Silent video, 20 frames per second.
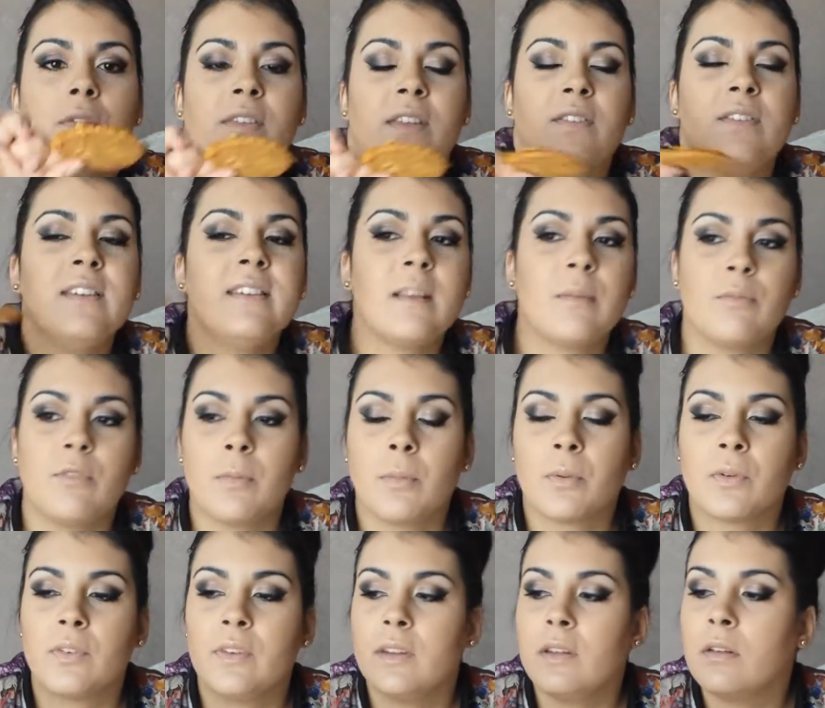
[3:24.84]
Vous savez, ça me fait
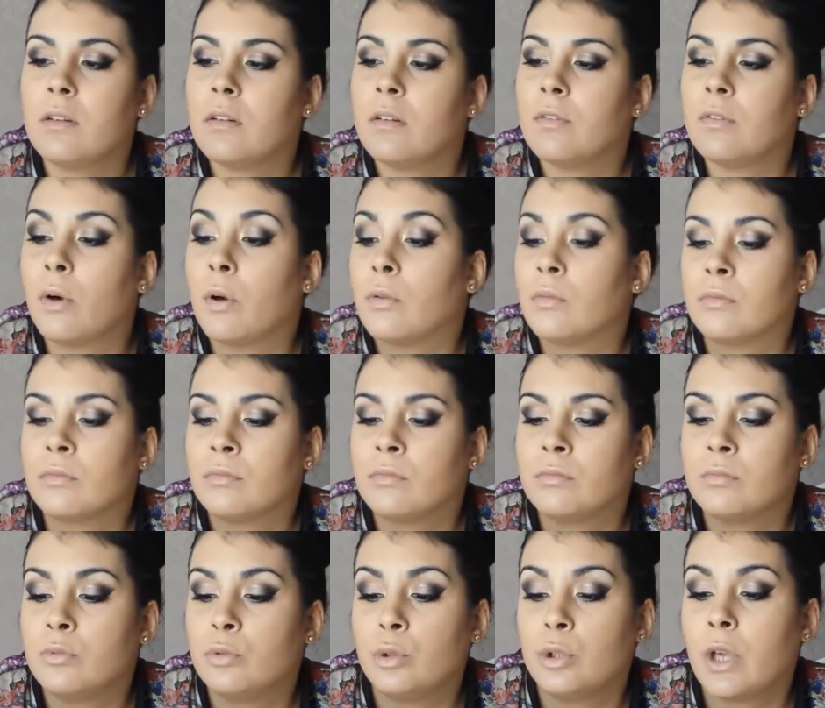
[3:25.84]
penser, euh, enfin,
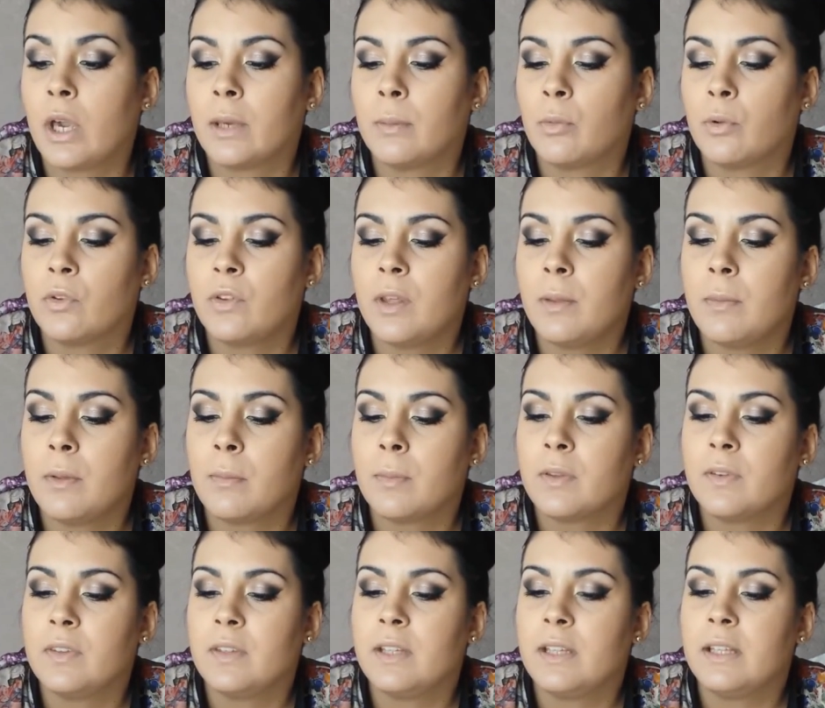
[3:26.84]
c'est carrément ça même, hein,
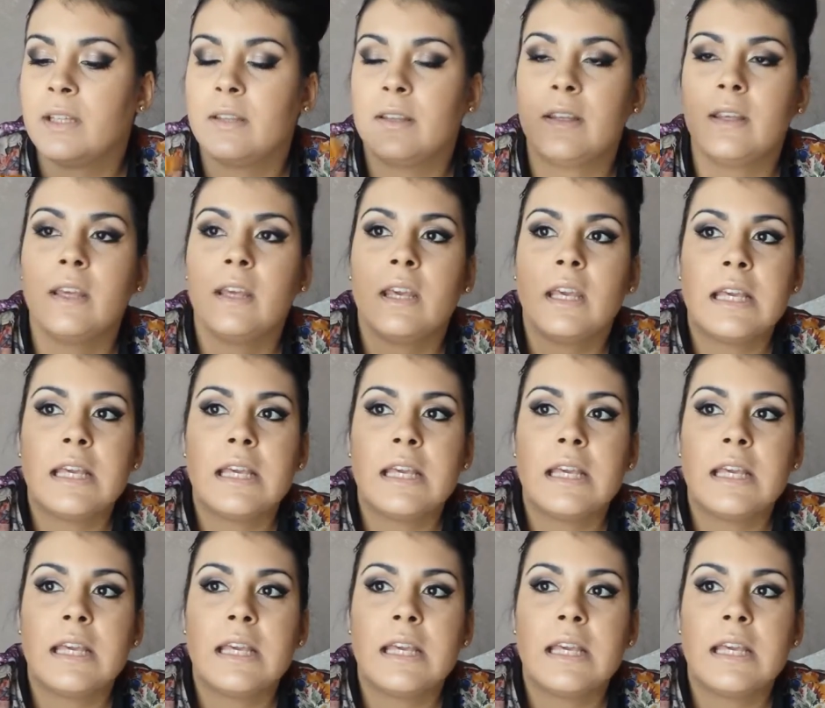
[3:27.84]
c'est des,